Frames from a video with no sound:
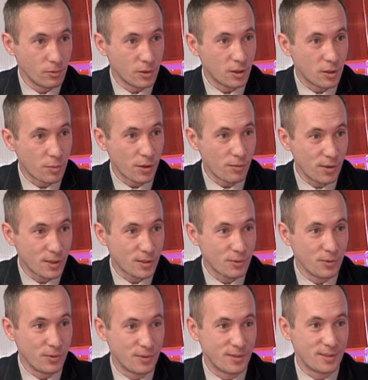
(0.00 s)
ну это
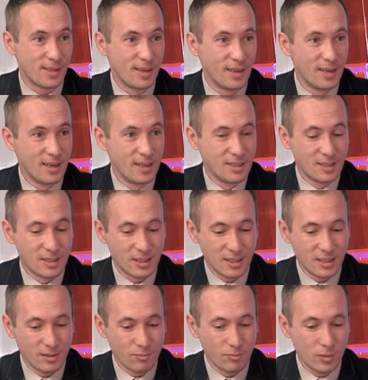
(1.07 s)
приветствуется.
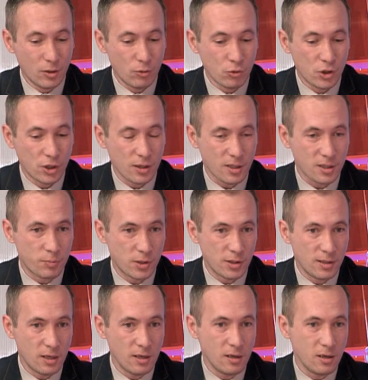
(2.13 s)
И мы уже
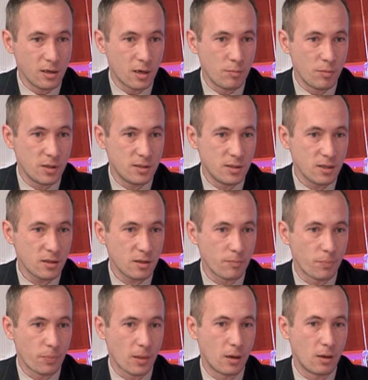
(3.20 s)
распределили
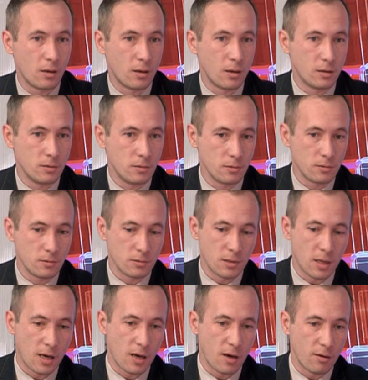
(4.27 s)
комитетом э,
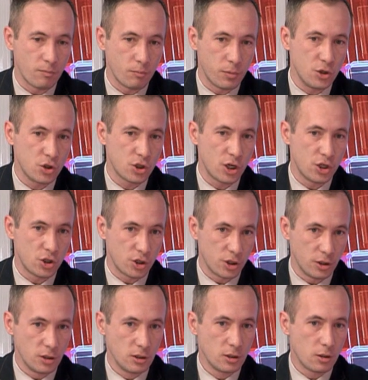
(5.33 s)
на
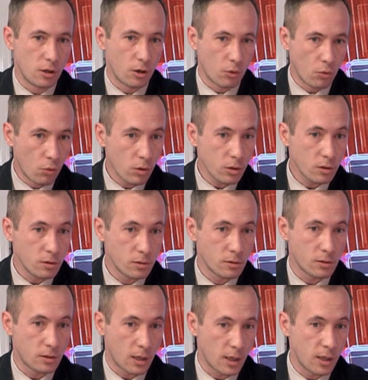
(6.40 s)
ближайший год,
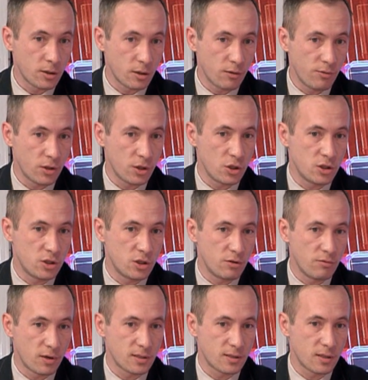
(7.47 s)
на это
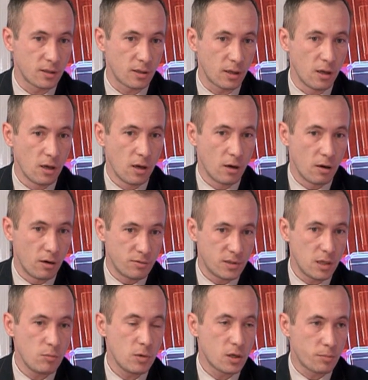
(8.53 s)
2020, э, а,
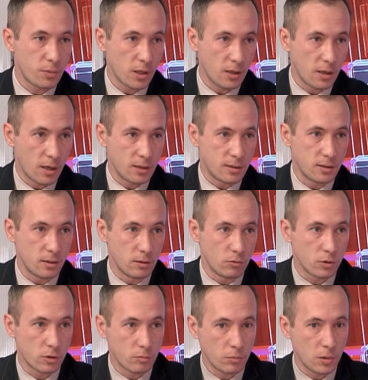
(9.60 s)
все мероприятия.
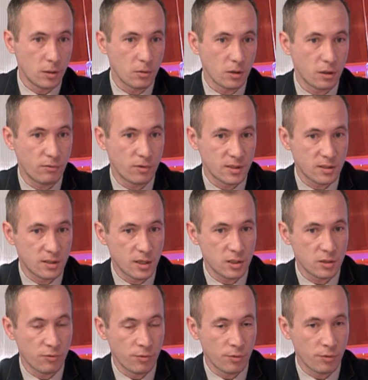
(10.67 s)
Вот мы к
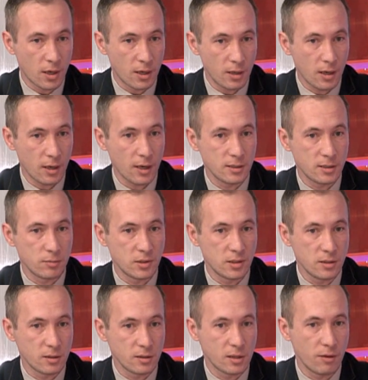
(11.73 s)
23 февраля хотим
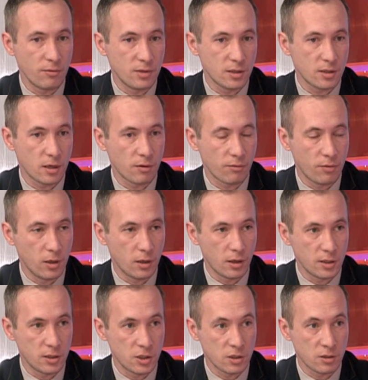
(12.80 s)
сделать для ветеранов
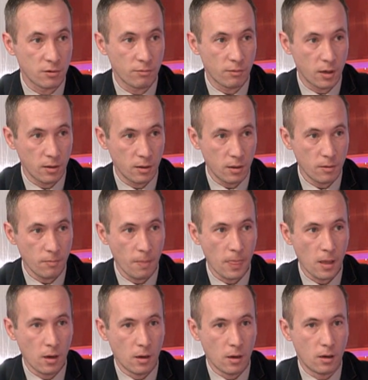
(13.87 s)
Великой Отечественной войны,
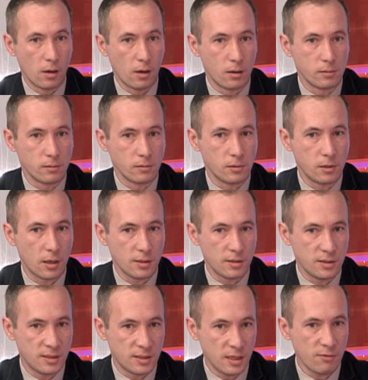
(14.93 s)
э, для
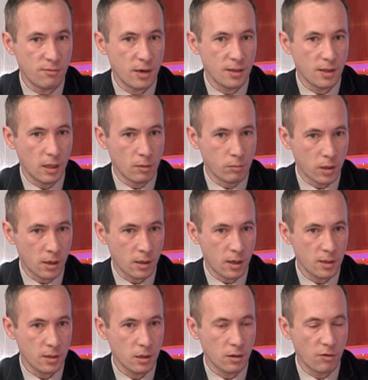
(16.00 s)
детей войны и
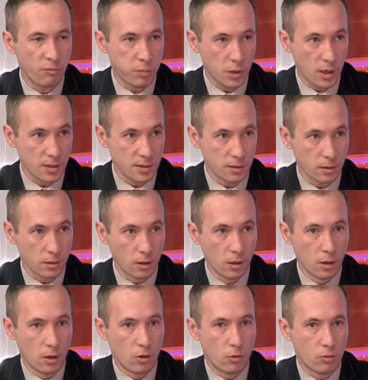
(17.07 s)
блокадников праздник.
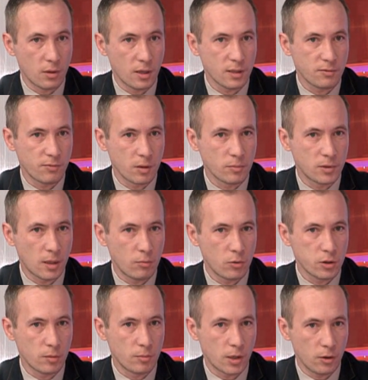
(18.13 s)
У нас в
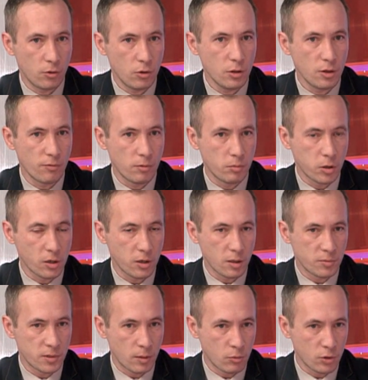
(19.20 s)
Комсомольском районе, выбрали
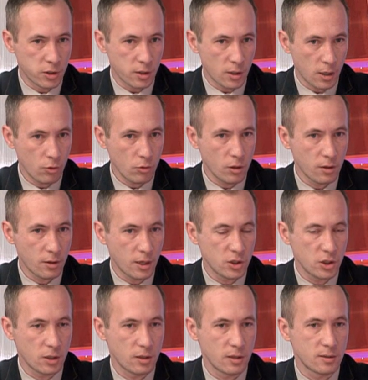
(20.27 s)
Комсомольский район для
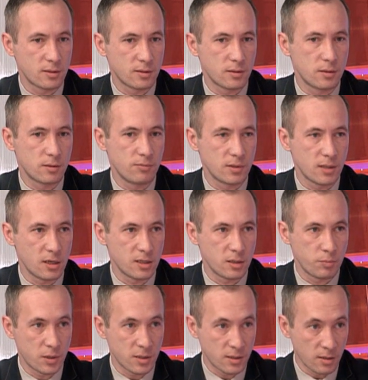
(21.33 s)
начала, связались
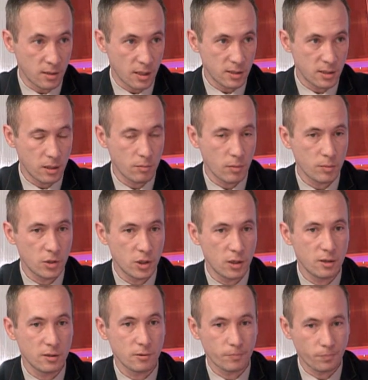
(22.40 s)
с председателем,
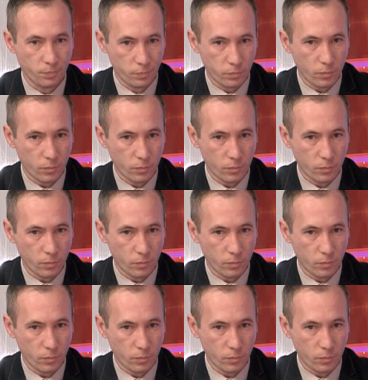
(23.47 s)
общались,